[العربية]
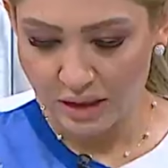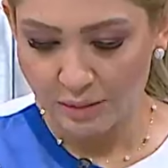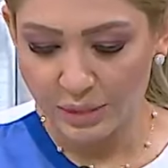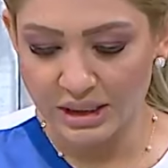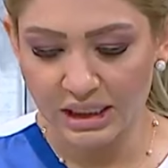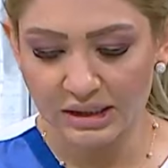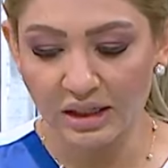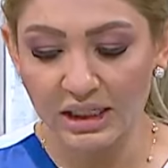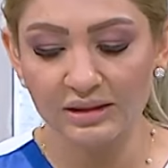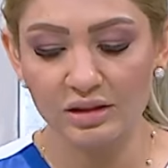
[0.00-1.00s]
بدك
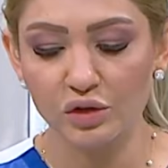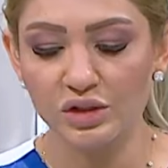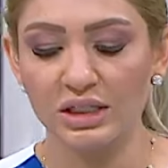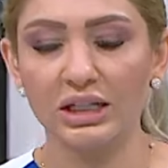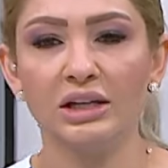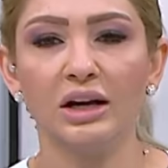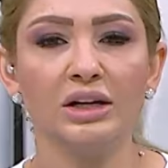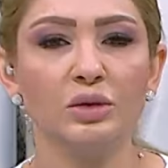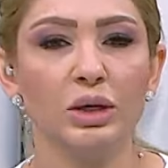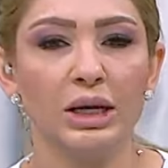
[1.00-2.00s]
طريقه الرز
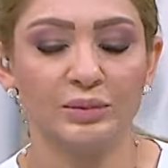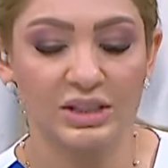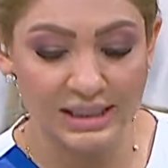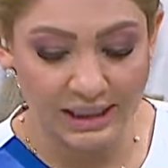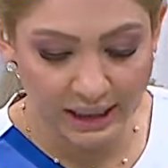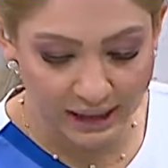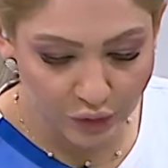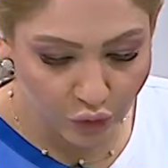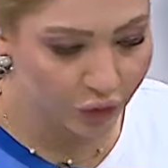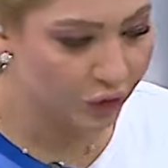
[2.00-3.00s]
الايراني ولا بتسالي عن
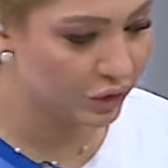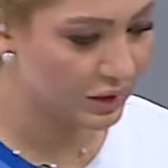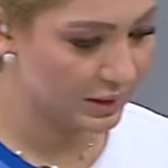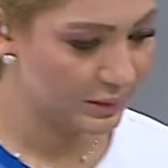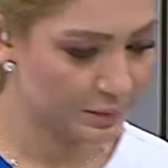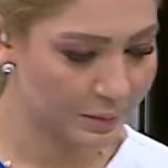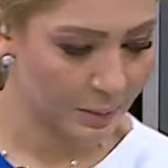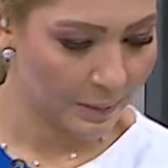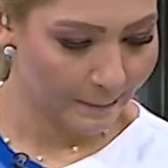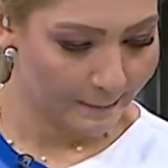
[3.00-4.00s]
نوع الرز
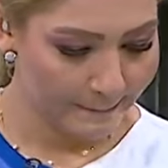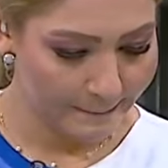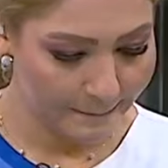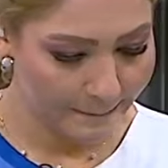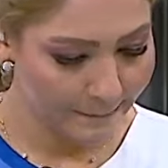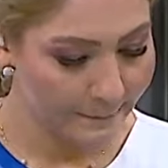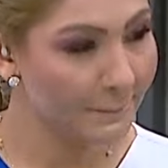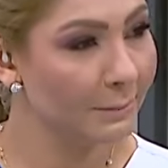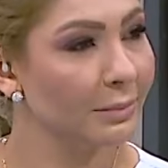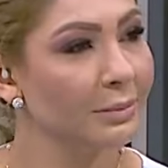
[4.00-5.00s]
لا لا
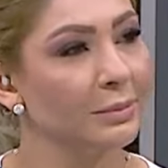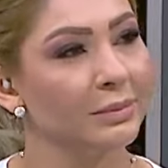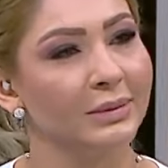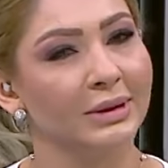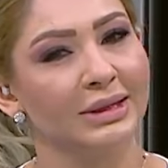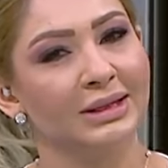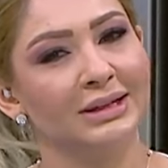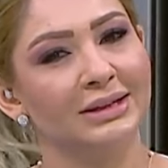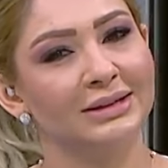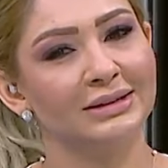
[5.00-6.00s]
الاكلات
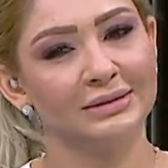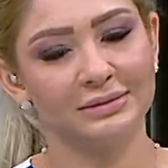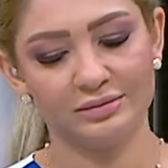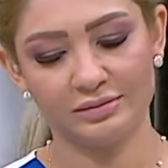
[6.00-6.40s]
طبخاتهم بالرز